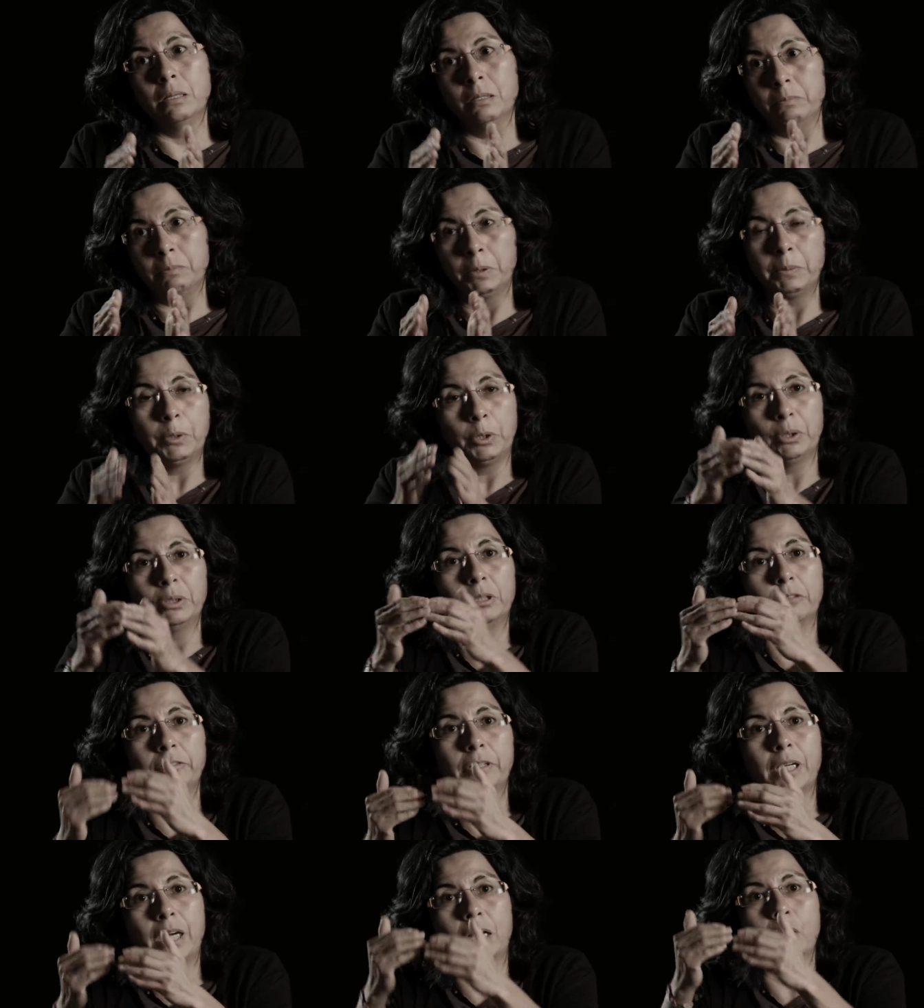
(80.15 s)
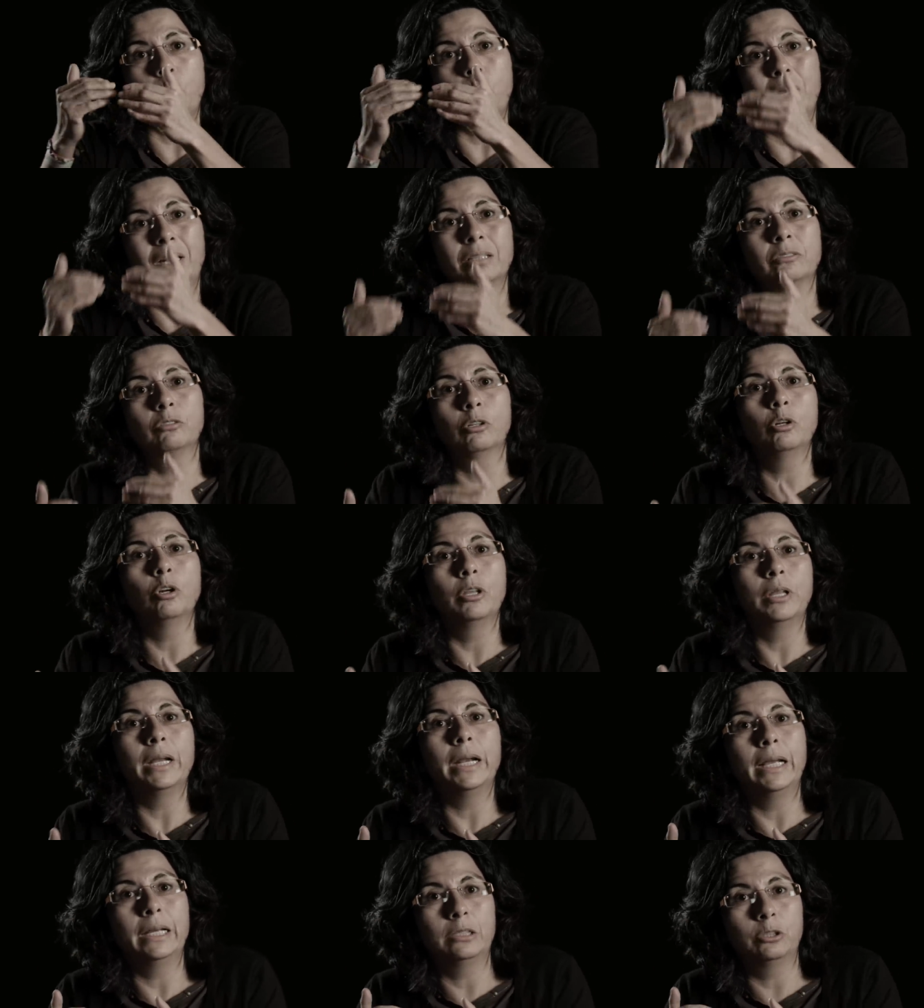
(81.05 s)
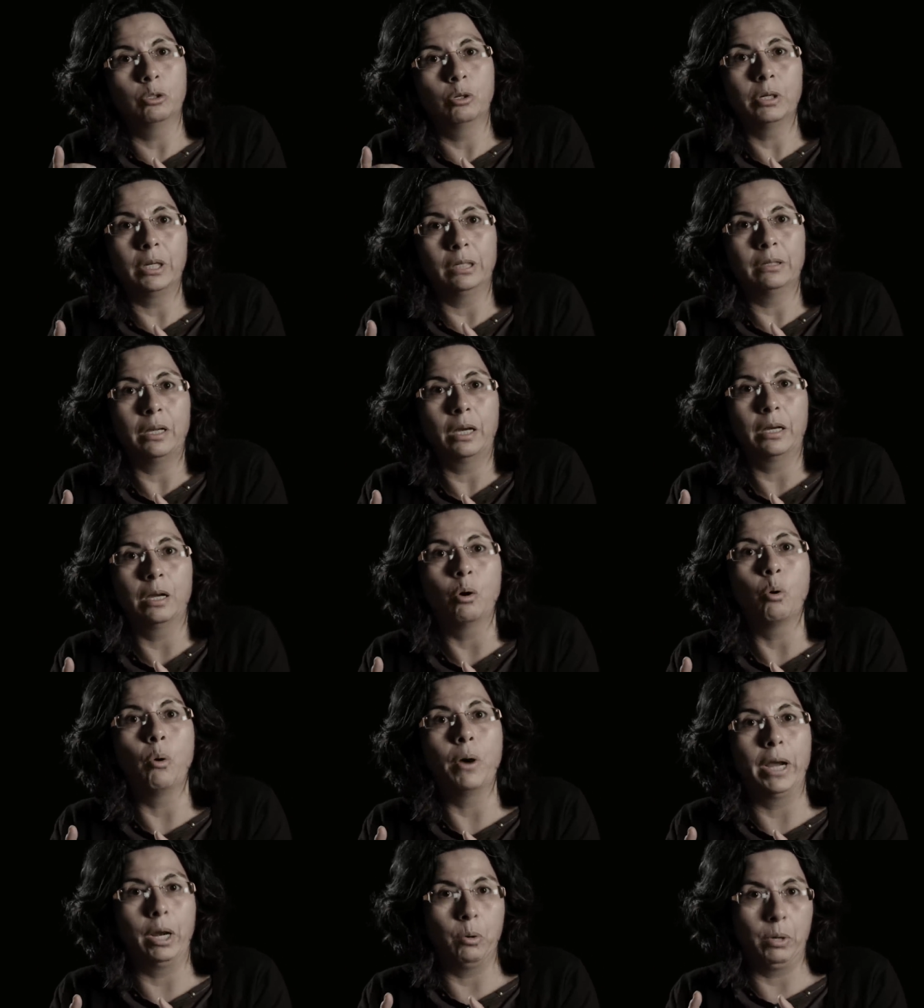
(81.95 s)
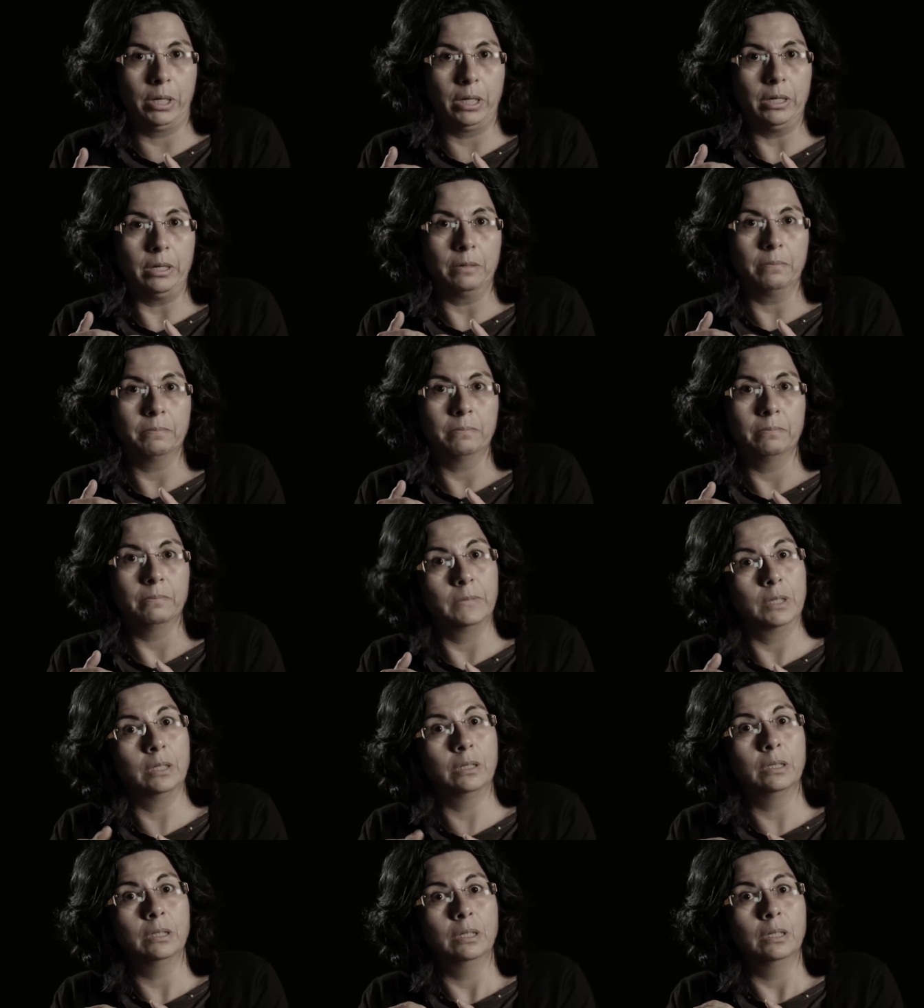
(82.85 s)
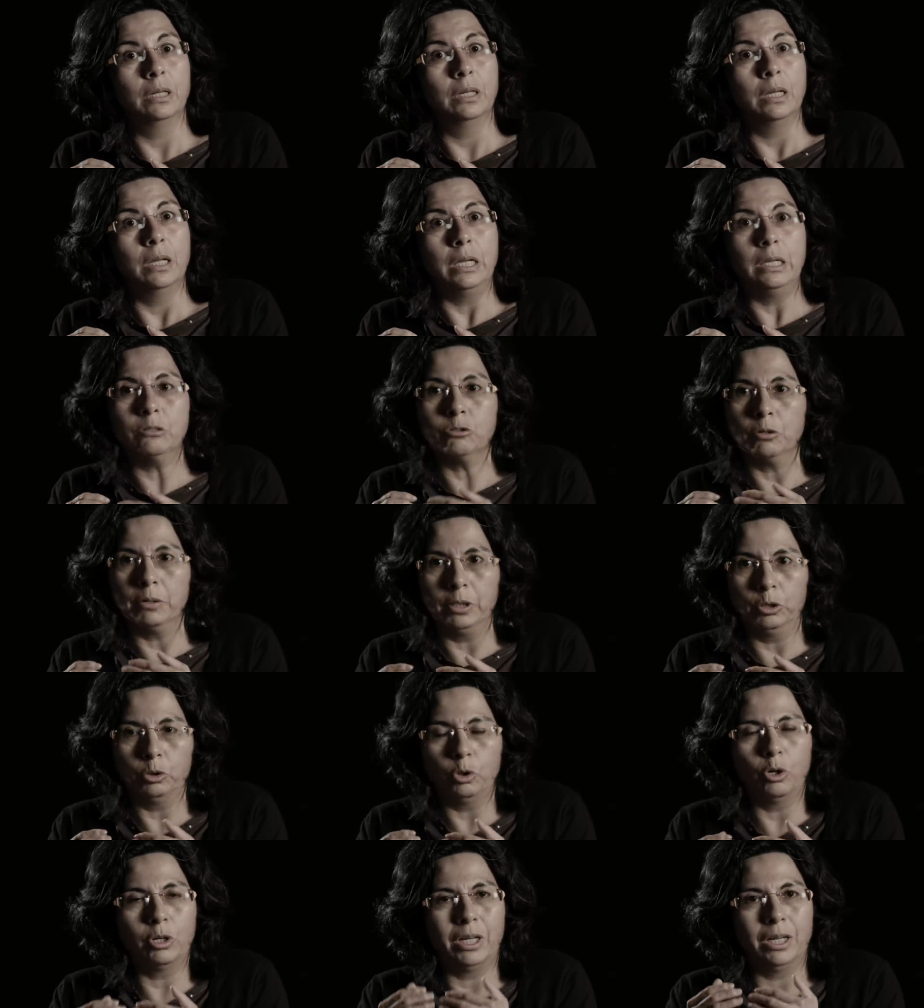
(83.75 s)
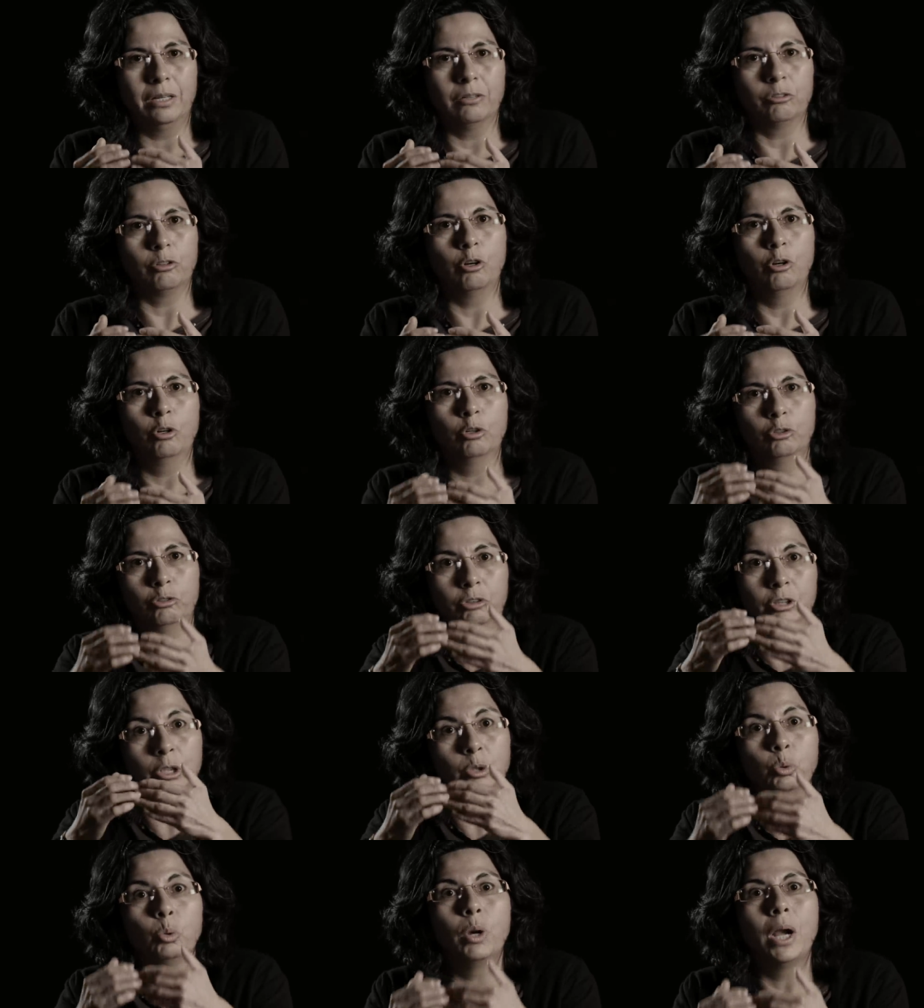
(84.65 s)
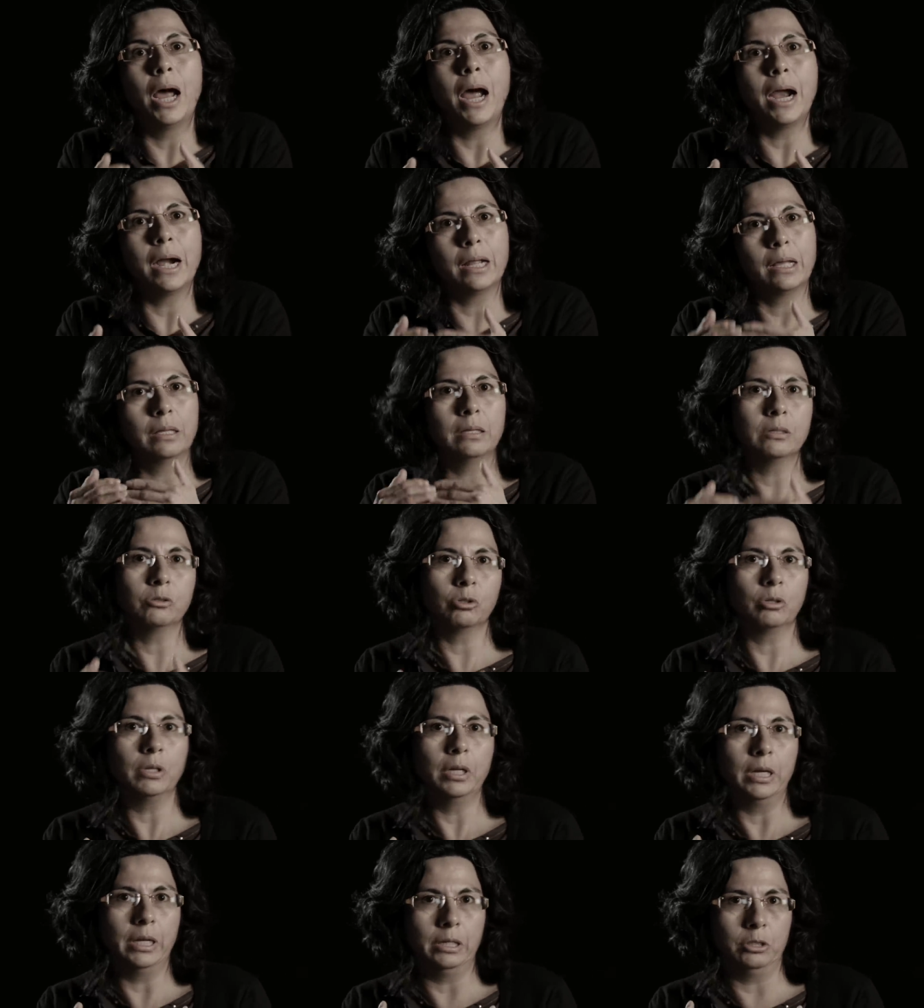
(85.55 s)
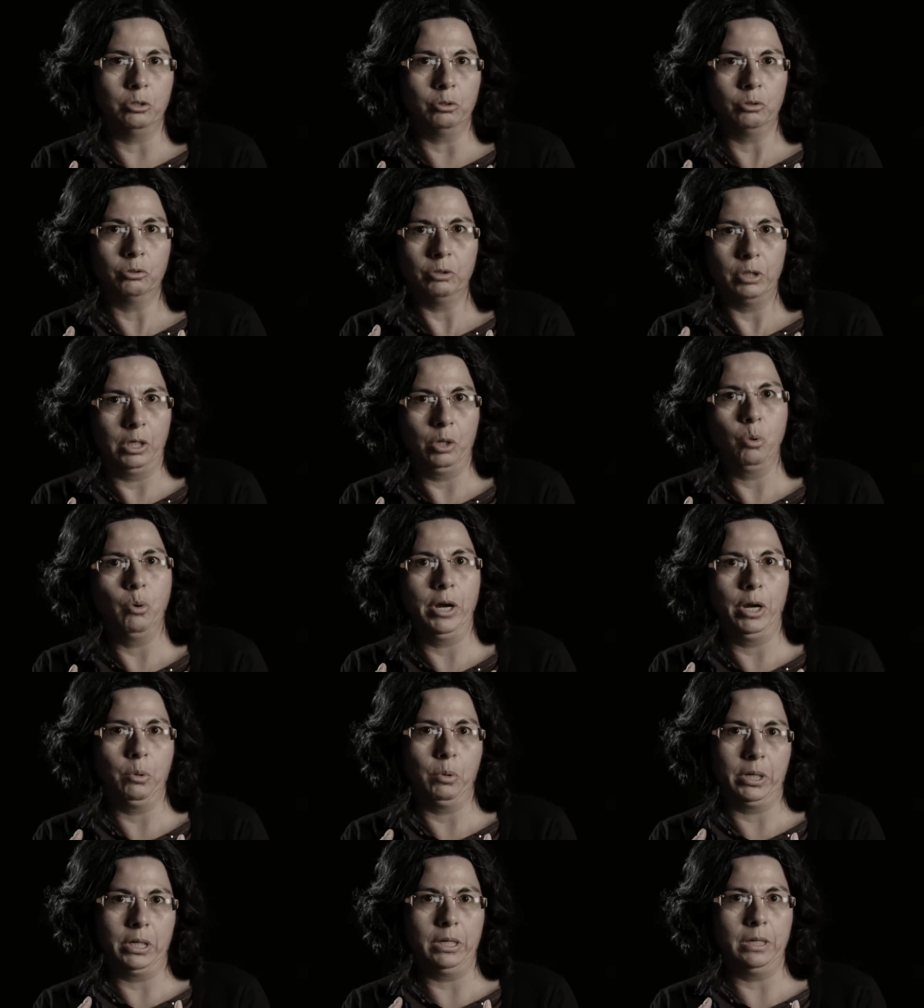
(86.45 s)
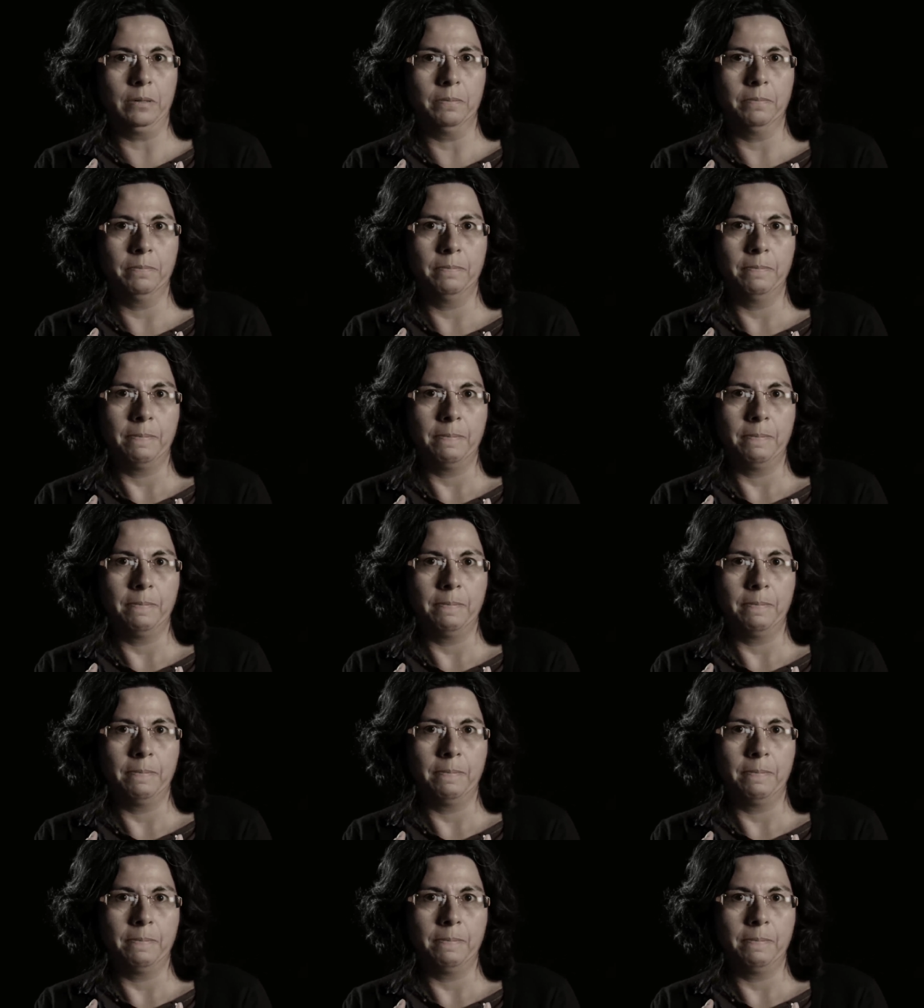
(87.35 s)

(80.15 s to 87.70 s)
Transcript: primero, identificar cuáles son los derechos que están en juego aquí, ¿no? Y sobre todo, quiénes son los titulares de esos derechos en juego aquí.